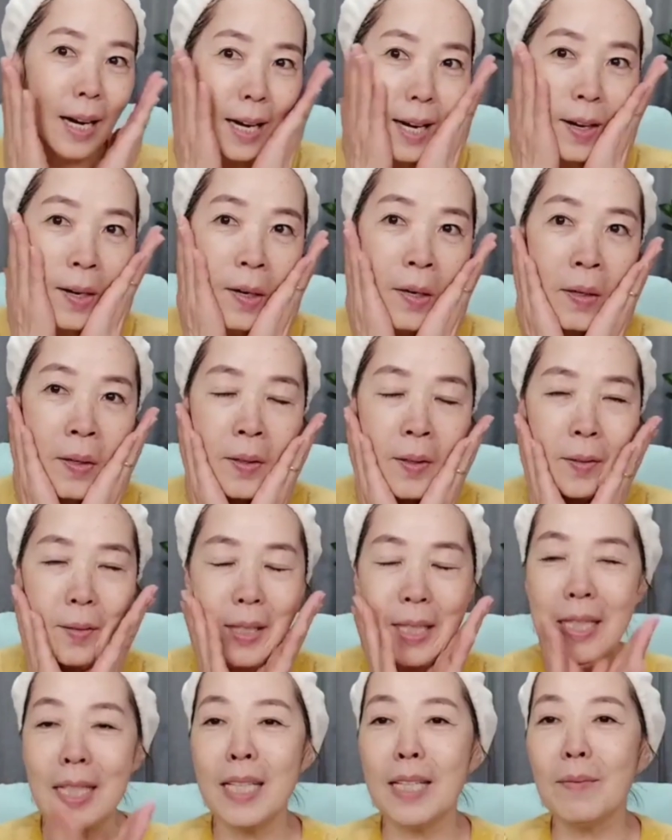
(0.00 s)
아우
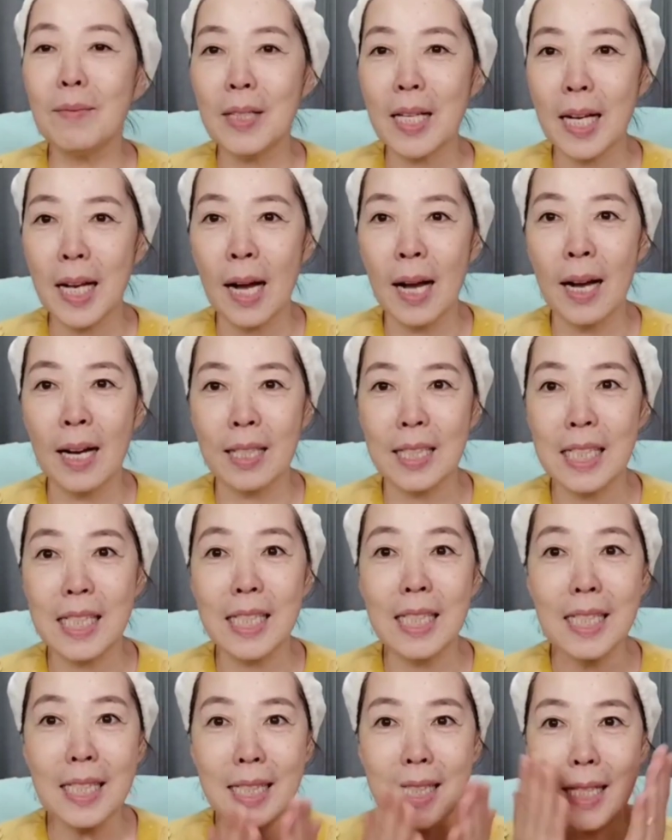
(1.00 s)
웬일입니까.
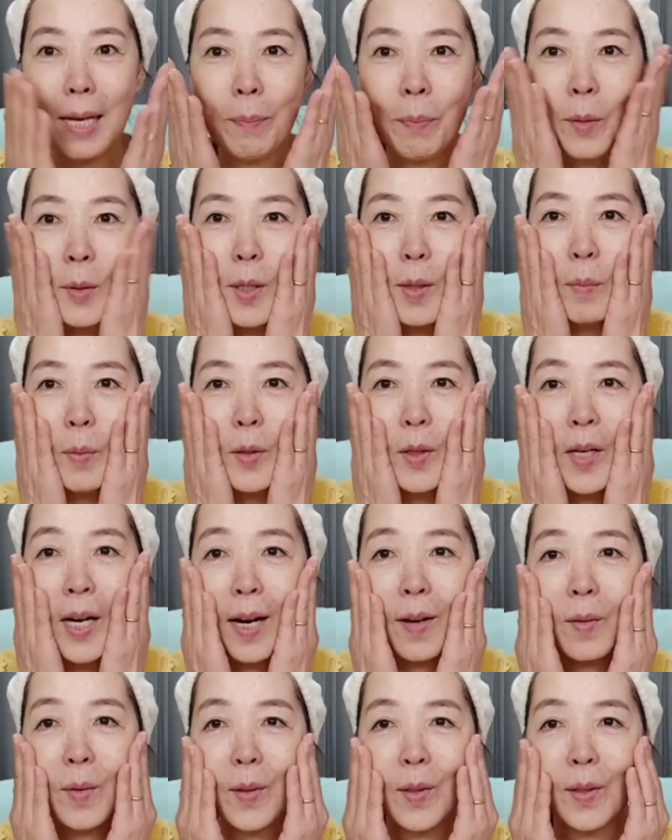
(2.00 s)
진짜
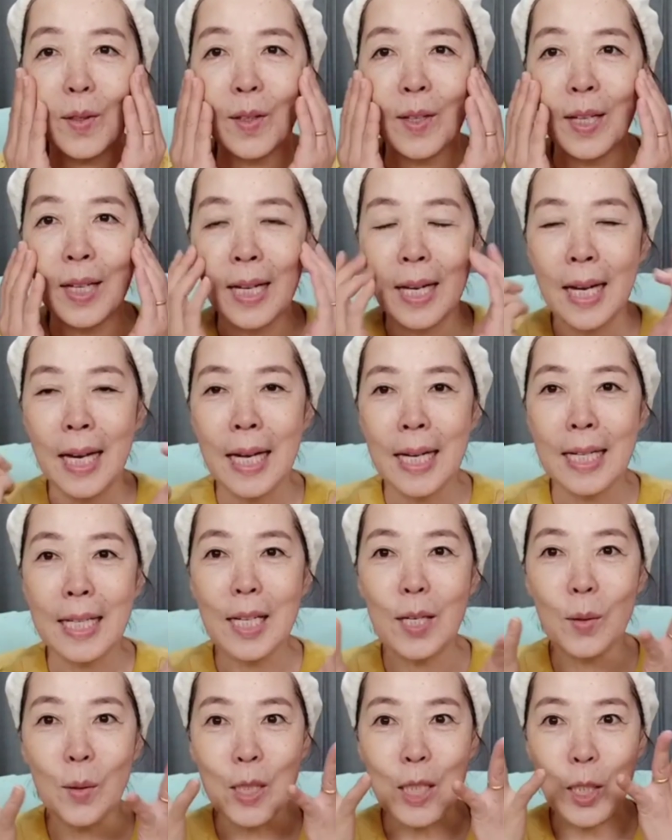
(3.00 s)
보들보들하고
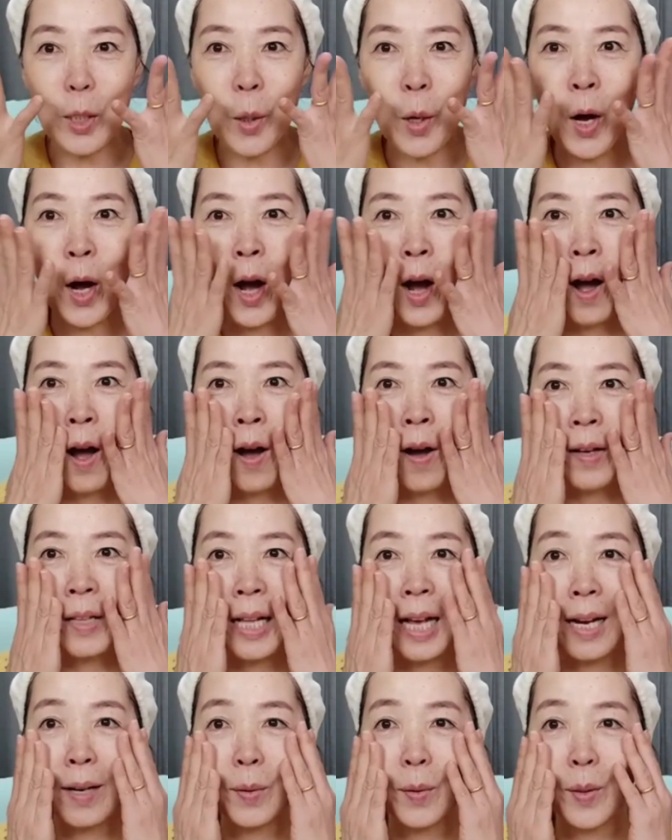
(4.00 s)
그리고
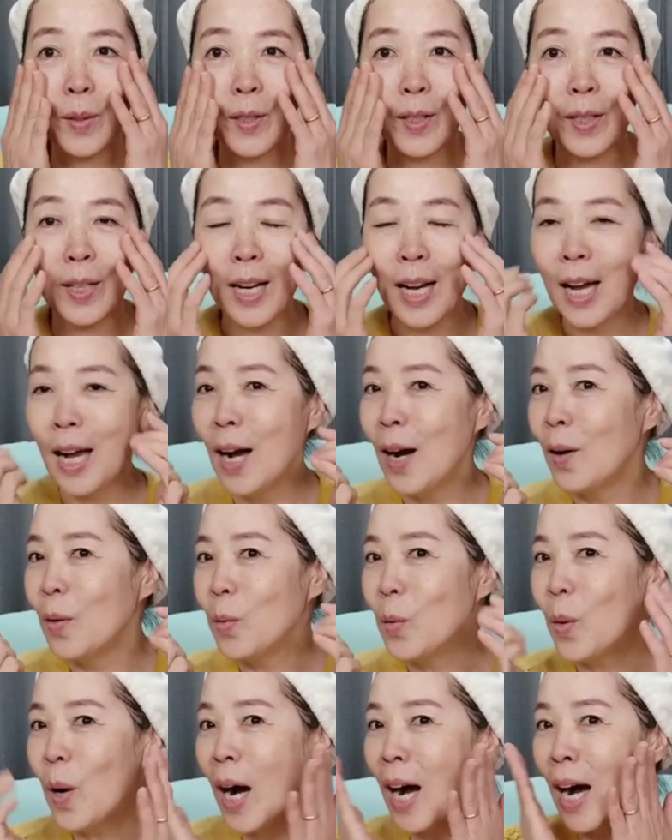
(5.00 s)
시원하고
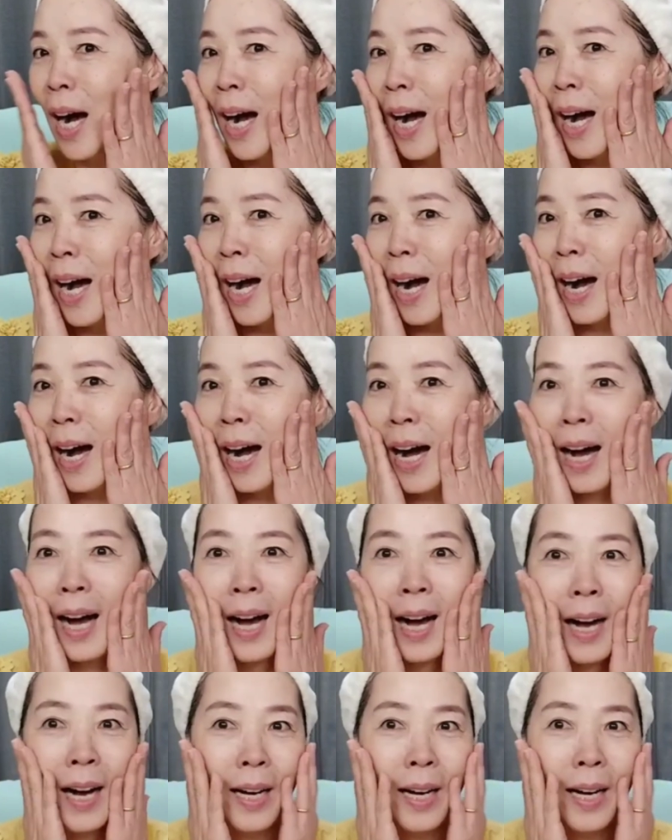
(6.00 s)
와